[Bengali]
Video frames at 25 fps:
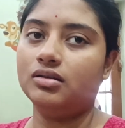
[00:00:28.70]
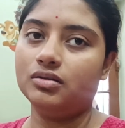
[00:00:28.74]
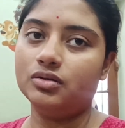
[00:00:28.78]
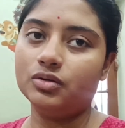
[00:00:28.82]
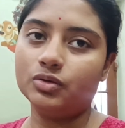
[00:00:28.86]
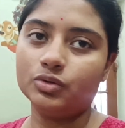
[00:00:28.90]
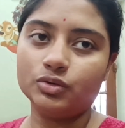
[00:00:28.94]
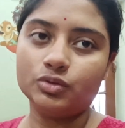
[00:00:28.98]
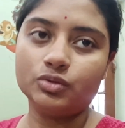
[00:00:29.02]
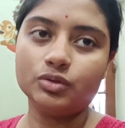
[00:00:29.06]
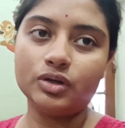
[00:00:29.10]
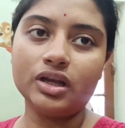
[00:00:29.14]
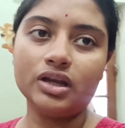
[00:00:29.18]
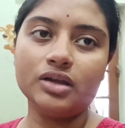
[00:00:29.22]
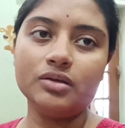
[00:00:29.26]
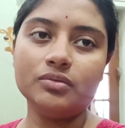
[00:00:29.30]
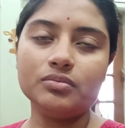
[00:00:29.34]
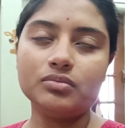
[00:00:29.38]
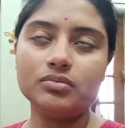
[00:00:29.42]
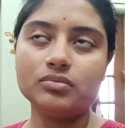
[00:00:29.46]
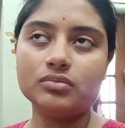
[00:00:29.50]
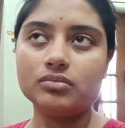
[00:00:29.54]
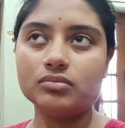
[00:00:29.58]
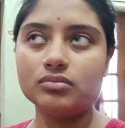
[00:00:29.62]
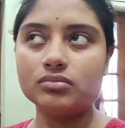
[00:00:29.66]
রোদ্দুরে
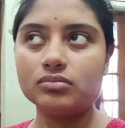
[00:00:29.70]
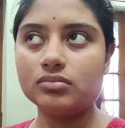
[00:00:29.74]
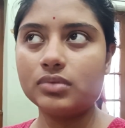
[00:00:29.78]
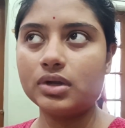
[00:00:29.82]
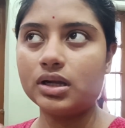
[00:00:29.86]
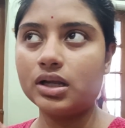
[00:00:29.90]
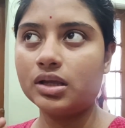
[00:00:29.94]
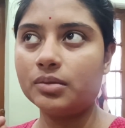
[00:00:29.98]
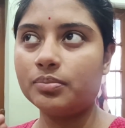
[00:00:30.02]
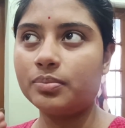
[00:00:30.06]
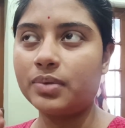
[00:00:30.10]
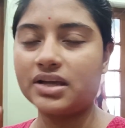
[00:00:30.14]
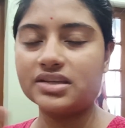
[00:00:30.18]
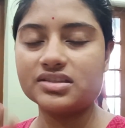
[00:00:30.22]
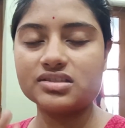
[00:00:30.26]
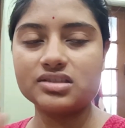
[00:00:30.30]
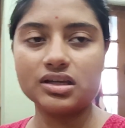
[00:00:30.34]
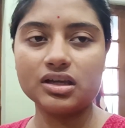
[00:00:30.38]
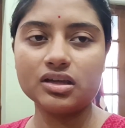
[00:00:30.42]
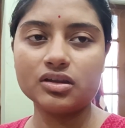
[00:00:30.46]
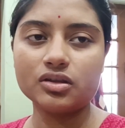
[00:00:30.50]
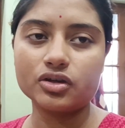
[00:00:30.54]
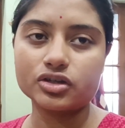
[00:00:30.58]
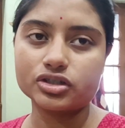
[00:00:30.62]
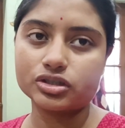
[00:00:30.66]
মানে পাঁচ
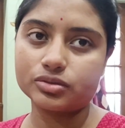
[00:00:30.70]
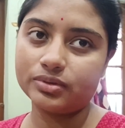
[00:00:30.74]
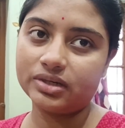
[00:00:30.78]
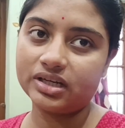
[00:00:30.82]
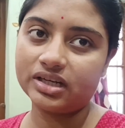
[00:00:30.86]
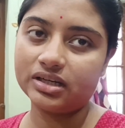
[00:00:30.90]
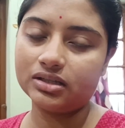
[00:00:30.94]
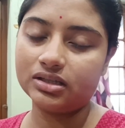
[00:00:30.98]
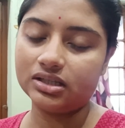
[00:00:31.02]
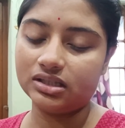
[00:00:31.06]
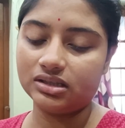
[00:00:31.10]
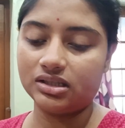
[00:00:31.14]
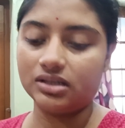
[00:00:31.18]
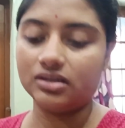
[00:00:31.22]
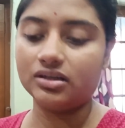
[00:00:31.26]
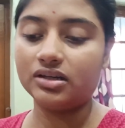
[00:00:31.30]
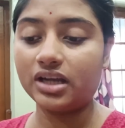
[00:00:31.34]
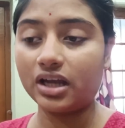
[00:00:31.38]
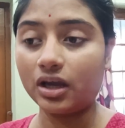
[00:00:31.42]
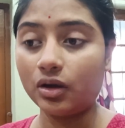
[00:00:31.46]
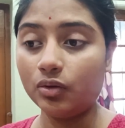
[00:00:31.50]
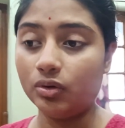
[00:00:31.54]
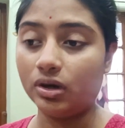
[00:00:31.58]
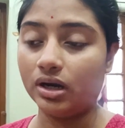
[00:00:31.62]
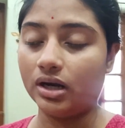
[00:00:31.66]
থেকে দশ মিনিট দিতে
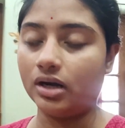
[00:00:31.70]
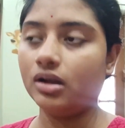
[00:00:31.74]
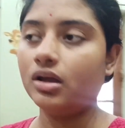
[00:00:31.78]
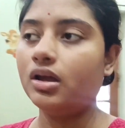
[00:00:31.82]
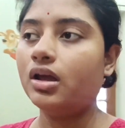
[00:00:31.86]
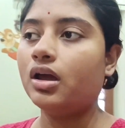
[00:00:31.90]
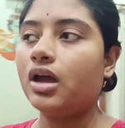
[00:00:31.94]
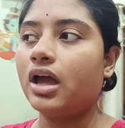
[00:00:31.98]
রেগুলার